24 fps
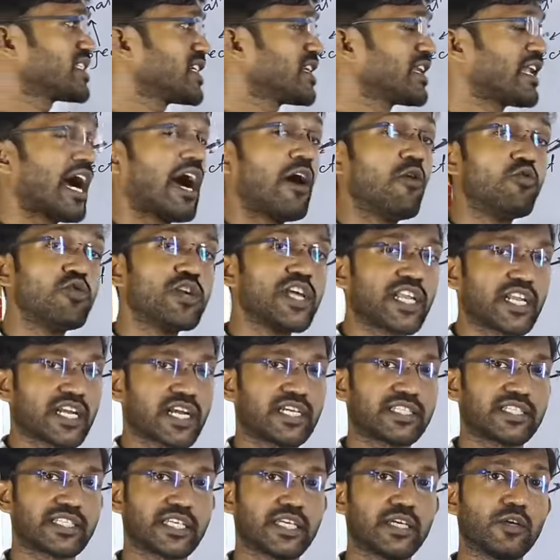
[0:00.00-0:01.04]
কাছে নাউনের
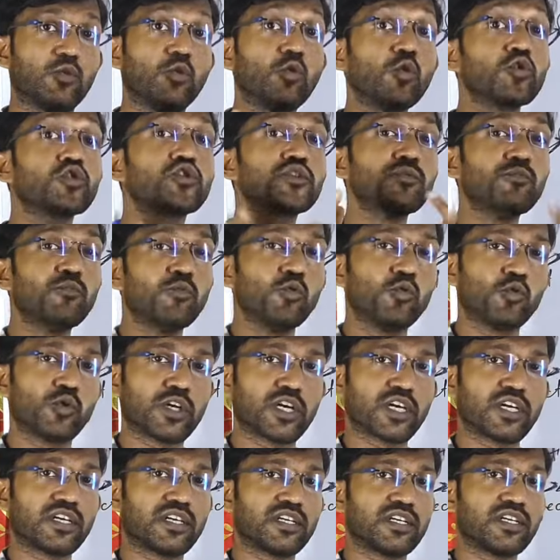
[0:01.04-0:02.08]
কাছে হুজ বুক
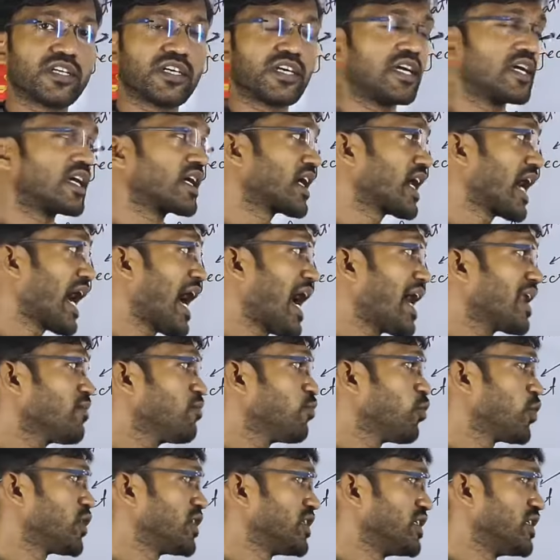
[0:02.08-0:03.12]
কার
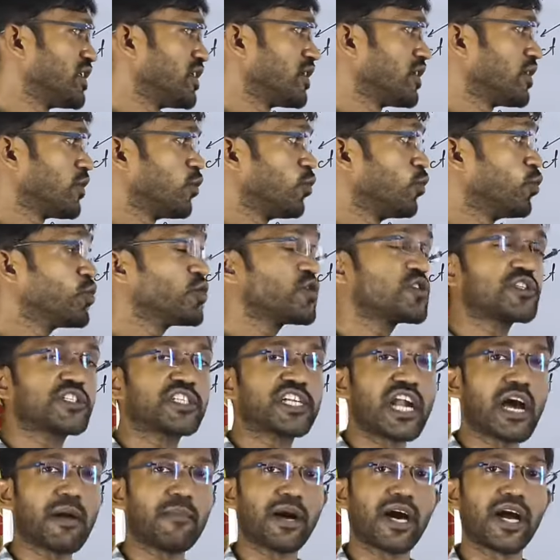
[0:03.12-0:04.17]
বই হুজ
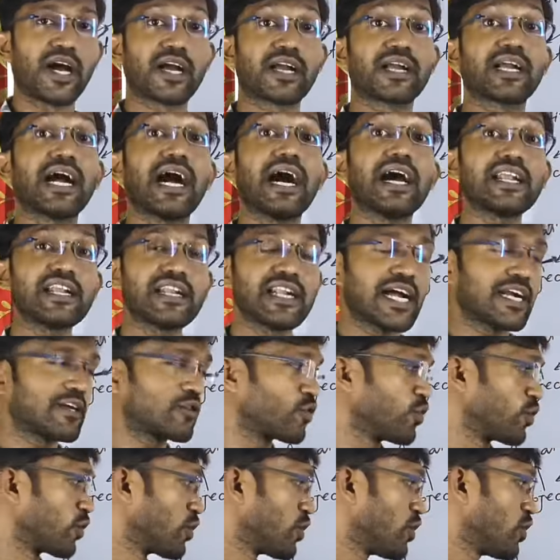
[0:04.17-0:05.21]
ড্রামা কার
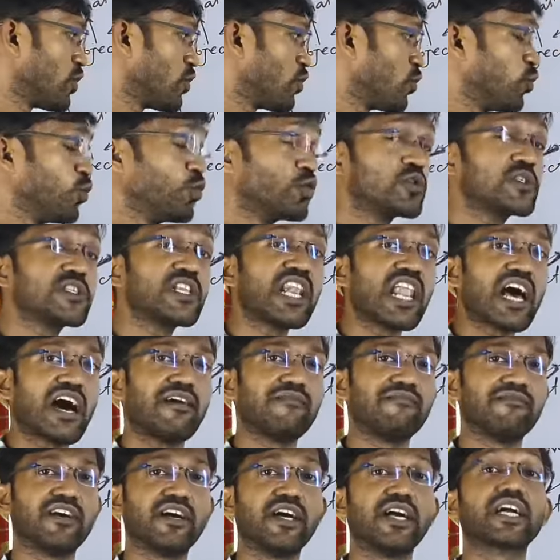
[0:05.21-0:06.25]
নাটক হুজ
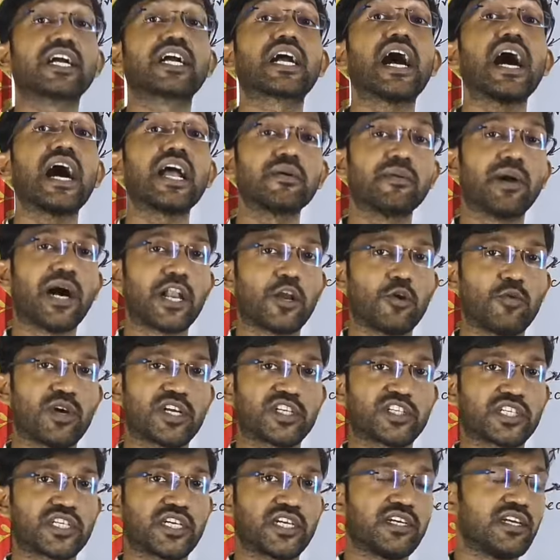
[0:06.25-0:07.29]
লাভ কার
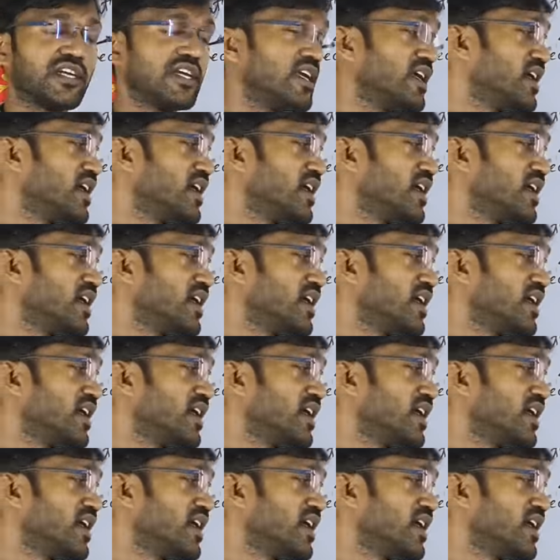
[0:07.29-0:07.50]
ভালোবাসা